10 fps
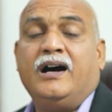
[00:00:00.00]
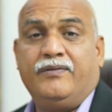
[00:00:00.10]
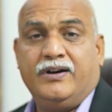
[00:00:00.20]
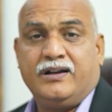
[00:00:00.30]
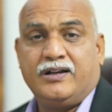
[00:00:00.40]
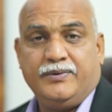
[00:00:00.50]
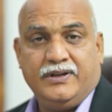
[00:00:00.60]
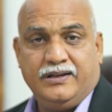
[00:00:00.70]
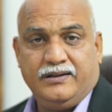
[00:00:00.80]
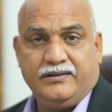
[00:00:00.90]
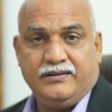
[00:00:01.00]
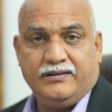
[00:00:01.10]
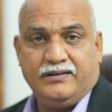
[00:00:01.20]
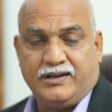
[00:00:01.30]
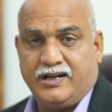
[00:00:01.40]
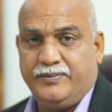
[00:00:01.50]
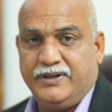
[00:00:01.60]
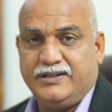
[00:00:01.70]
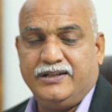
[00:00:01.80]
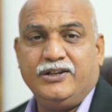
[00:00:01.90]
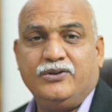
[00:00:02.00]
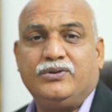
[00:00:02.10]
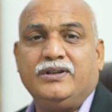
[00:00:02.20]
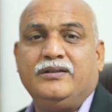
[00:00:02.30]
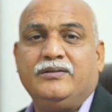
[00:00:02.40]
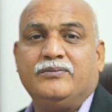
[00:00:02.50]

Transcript: हवा कभी ख़राब या अच्छी नहीं होती